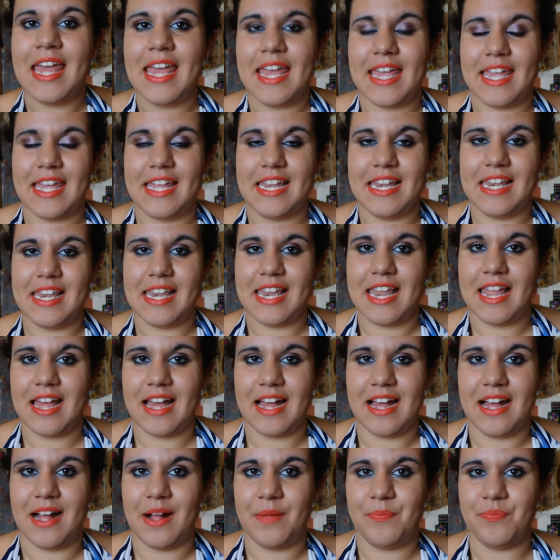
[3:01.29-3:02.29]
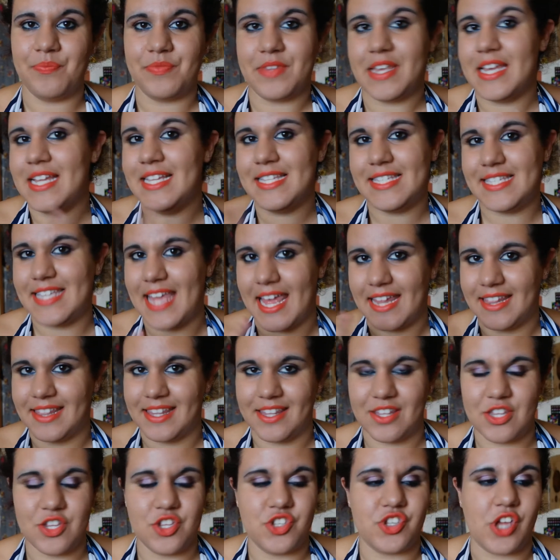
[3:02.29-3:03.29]
il, um, il
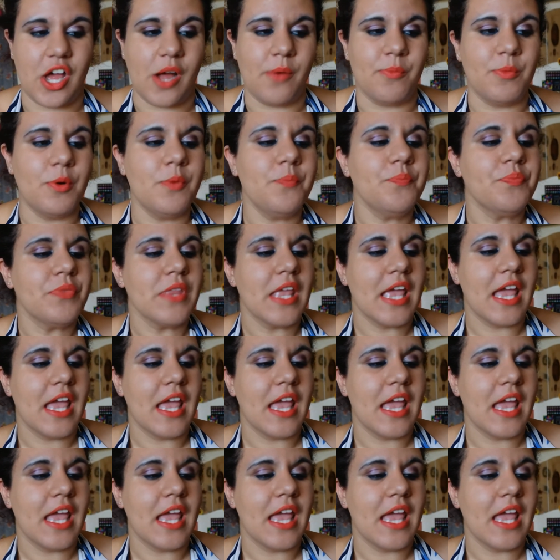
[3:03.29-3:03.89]
set diciamo